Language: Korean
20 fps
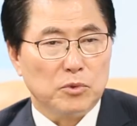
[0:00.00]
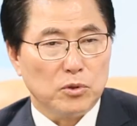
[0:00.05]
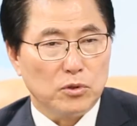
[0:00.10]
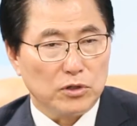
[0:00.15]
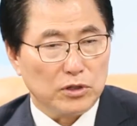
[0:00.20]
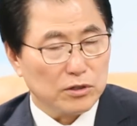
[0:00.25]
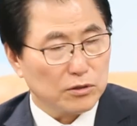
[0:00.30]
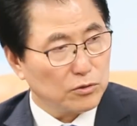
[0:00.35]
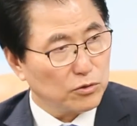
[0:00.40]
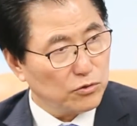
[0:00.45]

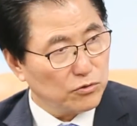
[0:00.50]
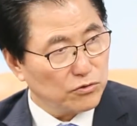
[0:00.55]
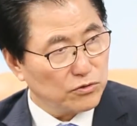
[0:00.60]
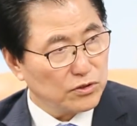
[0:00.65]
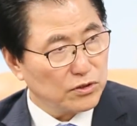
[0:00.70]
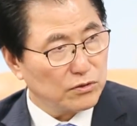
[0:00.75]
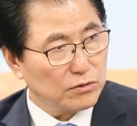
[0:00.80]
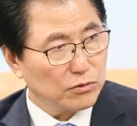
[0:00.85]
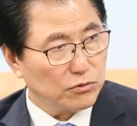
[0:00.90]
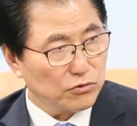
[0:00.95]
보길도
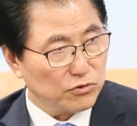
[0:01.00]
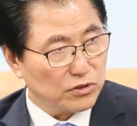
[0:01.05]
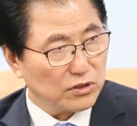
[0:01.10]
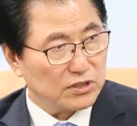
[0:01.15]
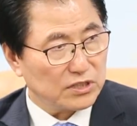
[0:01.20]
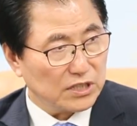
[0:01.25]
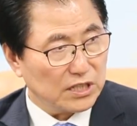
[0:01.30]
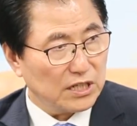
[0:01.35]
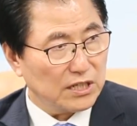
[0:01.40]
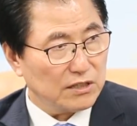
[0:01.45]
윤선도
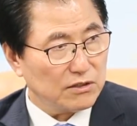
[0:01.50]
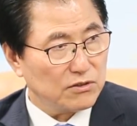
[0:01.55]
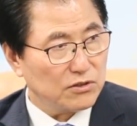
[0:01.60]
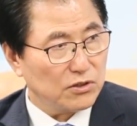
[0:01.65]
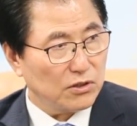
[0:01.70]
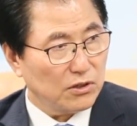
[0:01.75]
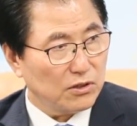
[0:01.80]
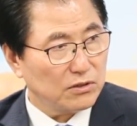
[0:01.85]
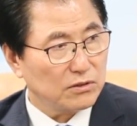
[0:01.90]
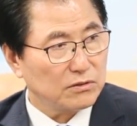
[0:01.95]
유적지가
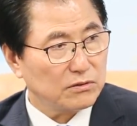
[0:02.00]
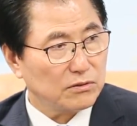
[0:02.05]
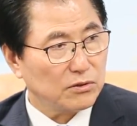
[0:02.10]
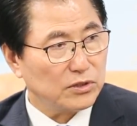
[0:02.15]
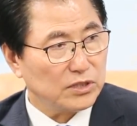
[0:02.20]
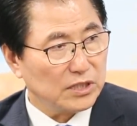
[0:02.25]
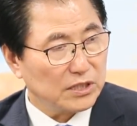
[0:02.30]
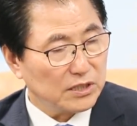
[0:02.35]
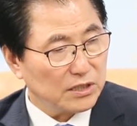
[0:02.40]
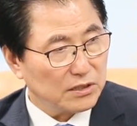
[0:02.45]
있죠.
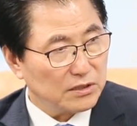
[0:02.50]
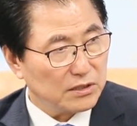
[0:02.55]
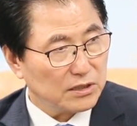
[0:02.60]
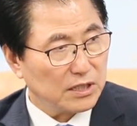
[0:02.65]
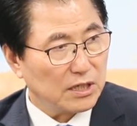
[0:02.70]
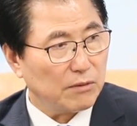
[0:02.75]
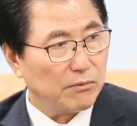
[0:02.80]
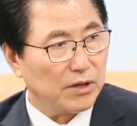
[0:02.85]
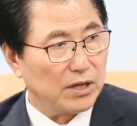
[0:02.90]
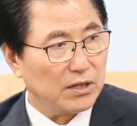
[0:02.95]
또 여기를
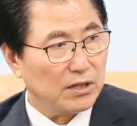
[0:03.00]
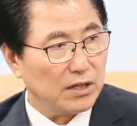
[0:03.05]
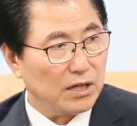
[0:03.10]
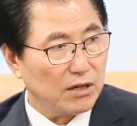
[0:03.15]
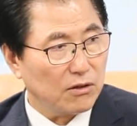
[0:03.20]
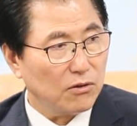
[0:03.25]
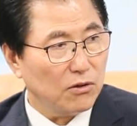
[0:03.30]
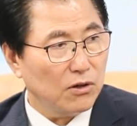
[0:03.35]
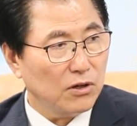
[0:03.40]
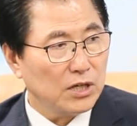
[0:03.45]
개발을
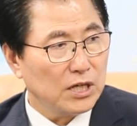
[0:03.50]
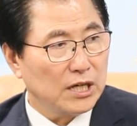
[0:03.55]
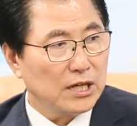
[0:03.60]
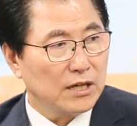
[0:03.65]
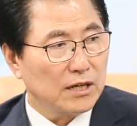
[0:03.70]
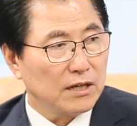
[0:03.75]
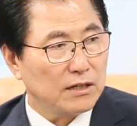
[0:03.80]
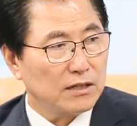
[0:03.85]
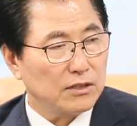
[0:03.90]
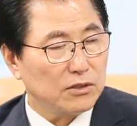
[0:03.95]
하고
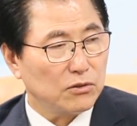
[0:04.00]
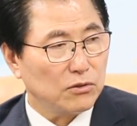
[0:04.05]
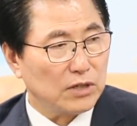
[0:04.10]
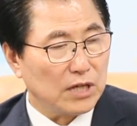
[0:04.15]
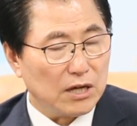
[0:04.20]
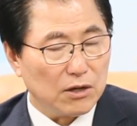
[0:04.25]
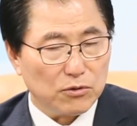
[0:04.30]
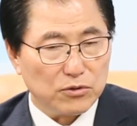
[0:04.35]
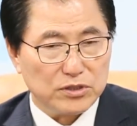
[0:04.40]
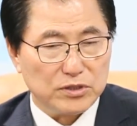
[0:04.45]
그리고
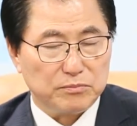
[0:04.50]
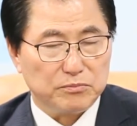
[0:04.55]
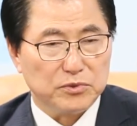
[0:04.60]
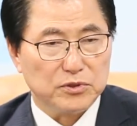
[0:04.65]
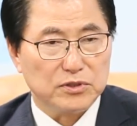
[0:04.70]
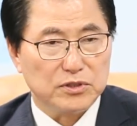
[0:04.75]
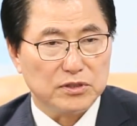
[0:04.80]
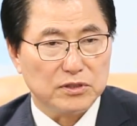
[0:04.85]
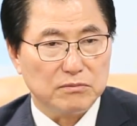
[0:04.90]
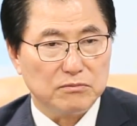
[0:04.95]
가고
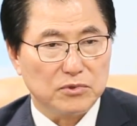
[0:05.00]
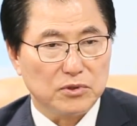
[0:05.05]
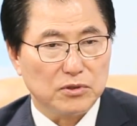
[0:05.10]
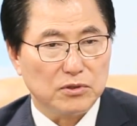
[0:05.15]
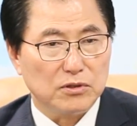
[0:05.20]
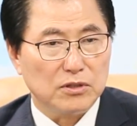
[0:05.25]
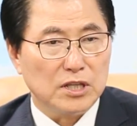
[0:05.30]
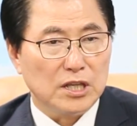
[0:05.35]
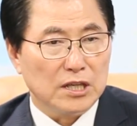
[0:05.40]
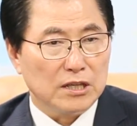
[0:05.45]
싶은
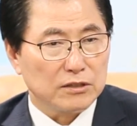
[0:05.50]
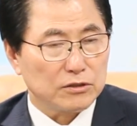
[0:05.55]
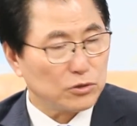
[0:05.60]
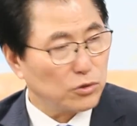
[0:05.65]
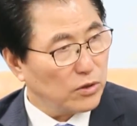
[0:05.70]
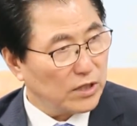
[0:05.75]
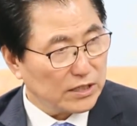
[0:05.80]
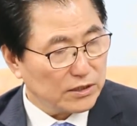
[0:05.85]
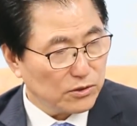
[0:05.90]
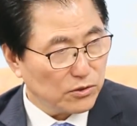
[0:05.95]
섬으로
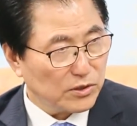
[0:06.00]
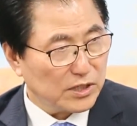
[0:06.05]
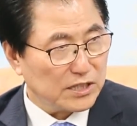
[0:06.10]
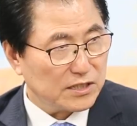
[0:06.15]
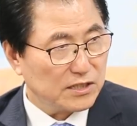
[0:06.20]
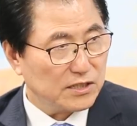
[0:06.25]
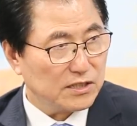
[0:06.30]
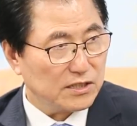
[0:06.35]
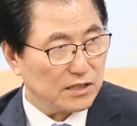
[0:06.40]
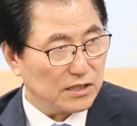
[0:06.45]
서안도가
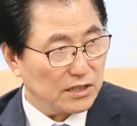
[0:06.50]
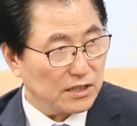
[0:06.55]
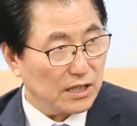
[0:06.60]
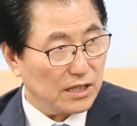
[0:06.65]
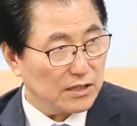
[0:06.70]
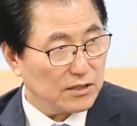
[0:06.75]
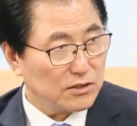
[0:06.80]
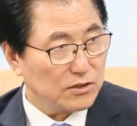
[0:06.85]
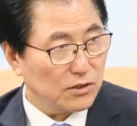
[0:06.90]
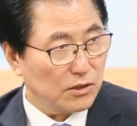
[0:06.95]
지정이
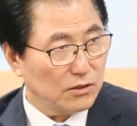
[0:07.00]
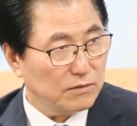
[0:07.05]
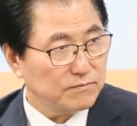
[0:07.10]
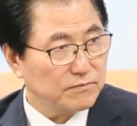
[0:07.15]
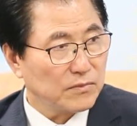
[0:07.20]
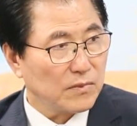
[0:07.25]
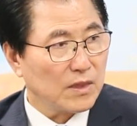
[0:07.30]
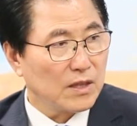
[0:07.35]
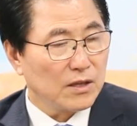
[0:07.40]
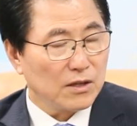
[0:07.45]
돼 있죠.
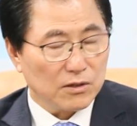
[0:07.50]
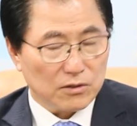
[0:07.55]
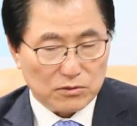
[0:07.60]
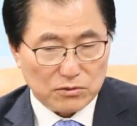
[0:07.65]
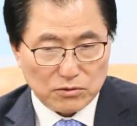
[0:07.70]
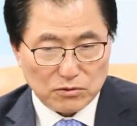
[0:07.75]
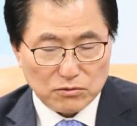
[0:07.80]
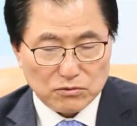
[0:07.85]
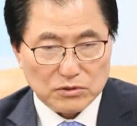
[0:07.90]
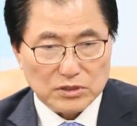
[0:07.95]

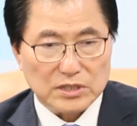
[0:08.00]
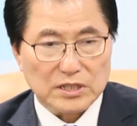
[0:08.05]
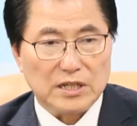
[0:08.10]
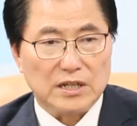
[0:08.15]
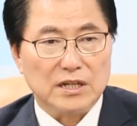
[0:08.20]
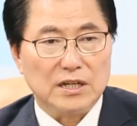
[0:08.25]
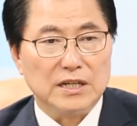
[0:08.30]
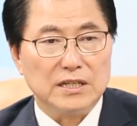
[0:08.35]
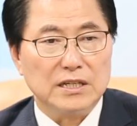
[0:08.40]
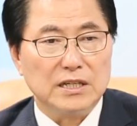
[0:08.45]
그리고
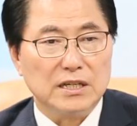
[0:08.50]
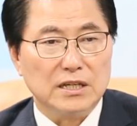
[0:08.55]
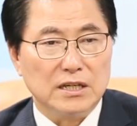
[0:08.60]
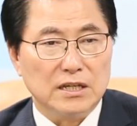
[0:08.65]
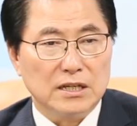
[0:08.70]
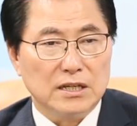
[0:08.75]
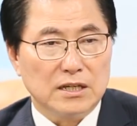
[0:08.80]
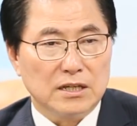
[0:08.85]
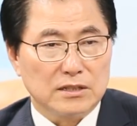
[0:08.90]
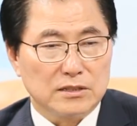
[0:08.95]

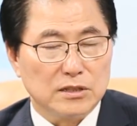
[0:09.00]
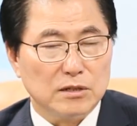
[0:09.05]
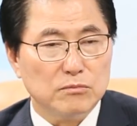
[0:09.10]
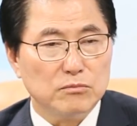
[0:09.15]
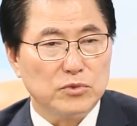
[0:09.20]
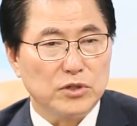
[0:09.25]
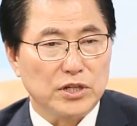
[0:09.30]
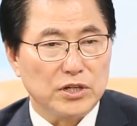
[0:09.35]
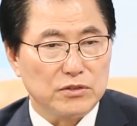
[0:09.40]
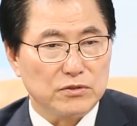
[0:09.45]
우리나라의
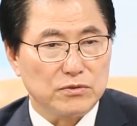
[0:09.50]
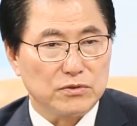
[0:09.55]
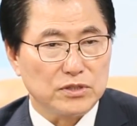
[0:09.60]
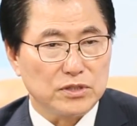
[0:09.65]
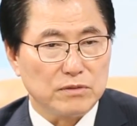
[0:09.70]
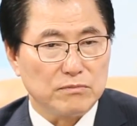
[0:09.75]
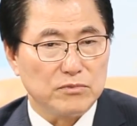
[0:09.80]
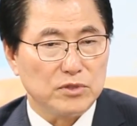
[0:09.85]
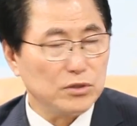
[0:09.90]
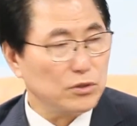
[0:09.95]
전복의
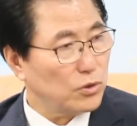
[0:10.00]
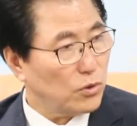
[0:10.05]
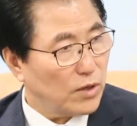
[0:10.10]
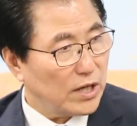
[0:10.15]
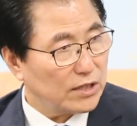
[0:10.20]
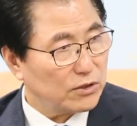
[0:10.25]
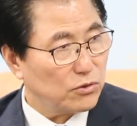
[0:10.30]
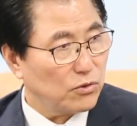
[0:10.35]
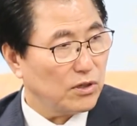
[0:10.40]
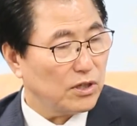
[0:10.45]
중심지
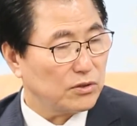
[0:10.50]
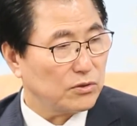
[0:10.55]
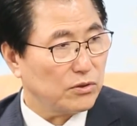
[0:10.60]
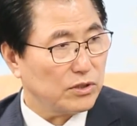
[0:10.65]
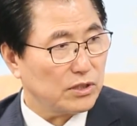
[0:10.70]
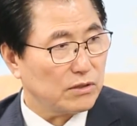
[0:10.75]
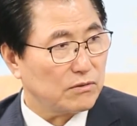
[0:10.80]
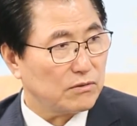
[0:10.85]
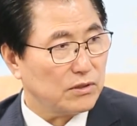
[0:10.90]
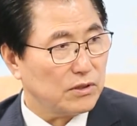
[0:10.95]
노아도가 또
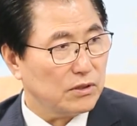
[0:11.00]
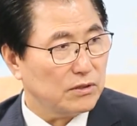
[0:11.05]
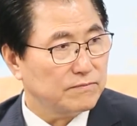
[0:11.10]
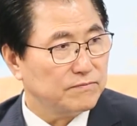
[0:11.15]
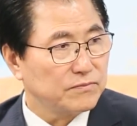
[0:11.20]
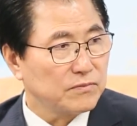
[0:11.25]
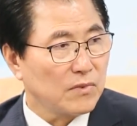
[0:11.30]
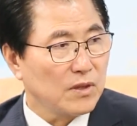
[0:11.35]
있고요.